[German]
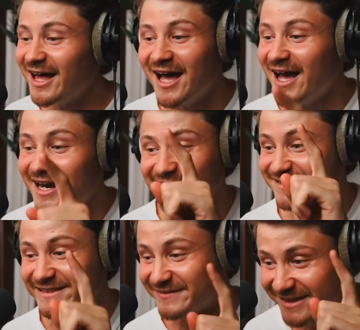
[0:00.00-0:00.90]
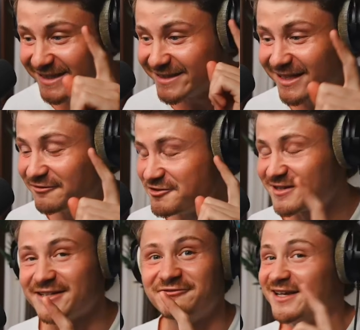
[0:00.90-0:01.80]
Nein, es ist, wir liegen da
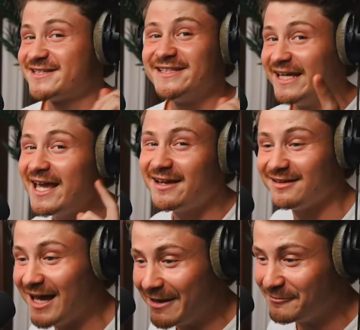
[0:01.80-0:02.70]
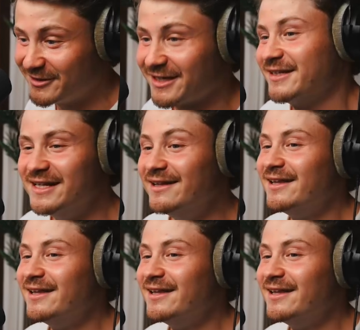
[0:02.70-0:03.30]
wirklich fast jeden Abend drin.